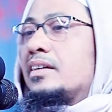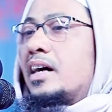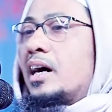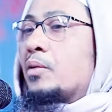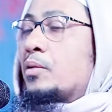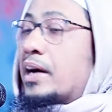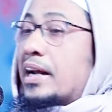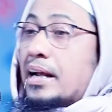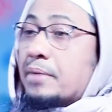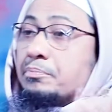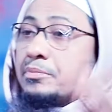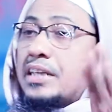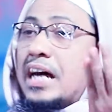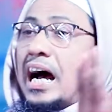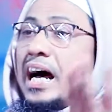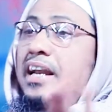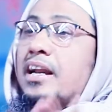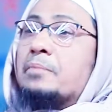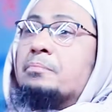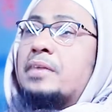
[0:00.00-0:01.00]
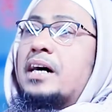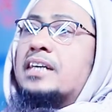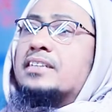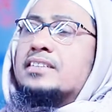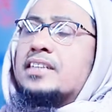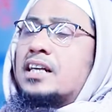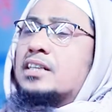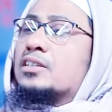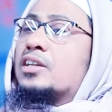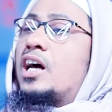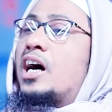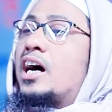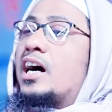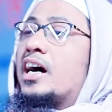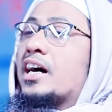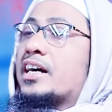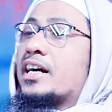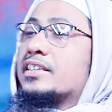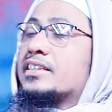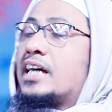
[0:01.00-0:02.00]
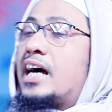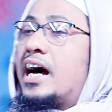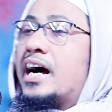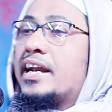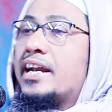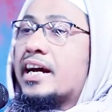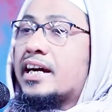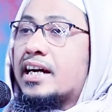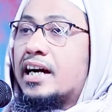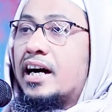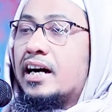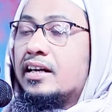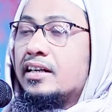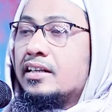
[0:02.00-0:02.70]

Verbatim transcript: আওয়ালাম ইয়ালাম আন্নাল্লাহ কদ আহলাকা